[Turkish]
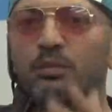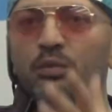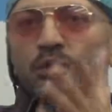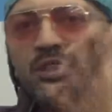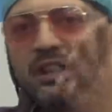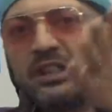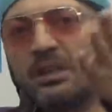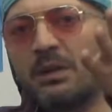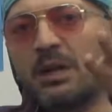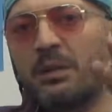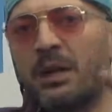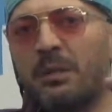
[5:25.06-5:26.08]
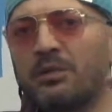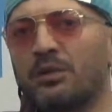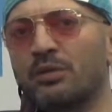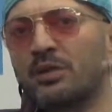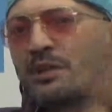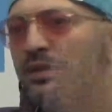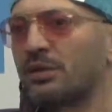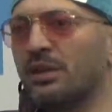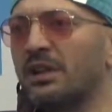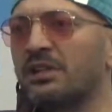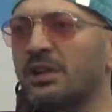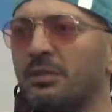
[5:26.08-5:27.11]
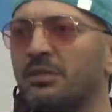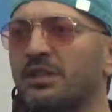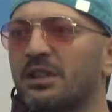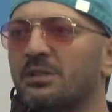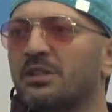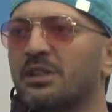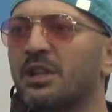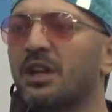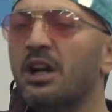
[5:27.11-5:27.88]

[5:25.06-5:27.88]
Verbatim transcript: bu insanlara beraber yaptık. Onlar hatırlıyorlardır yaptıklarımızı.